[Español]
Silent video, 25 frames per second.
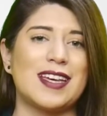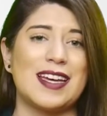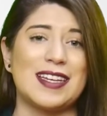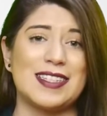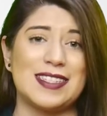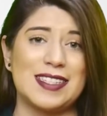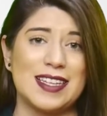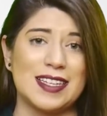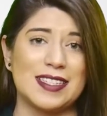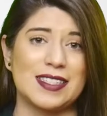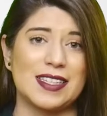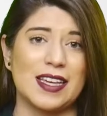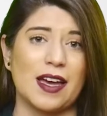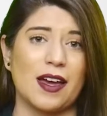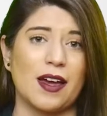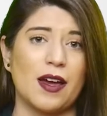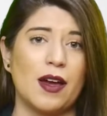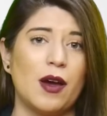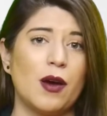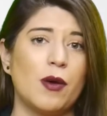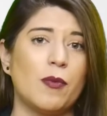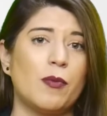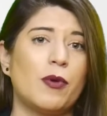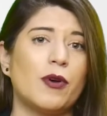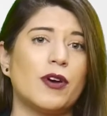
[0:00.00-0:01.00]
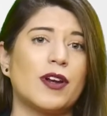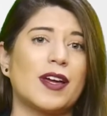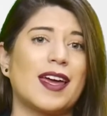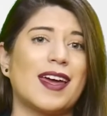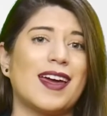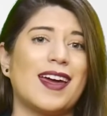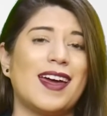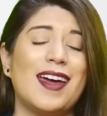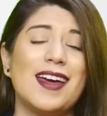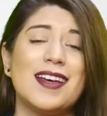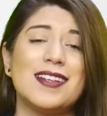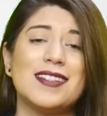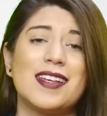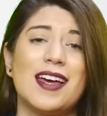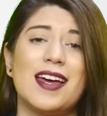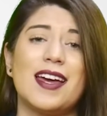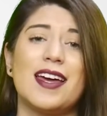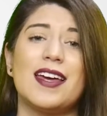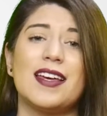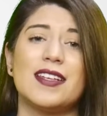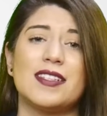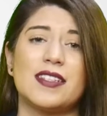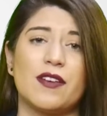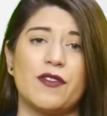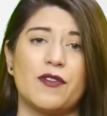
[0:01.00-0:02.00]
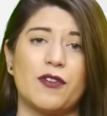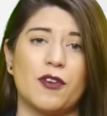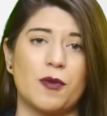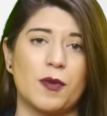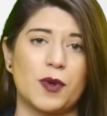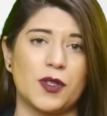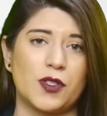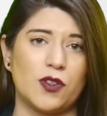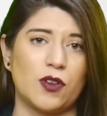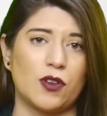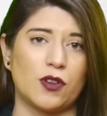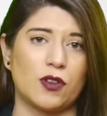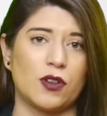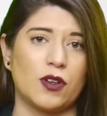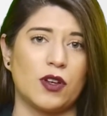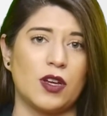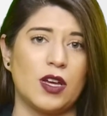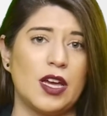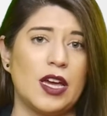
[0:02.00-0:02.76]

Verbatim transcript: es esa, porque esa es la información.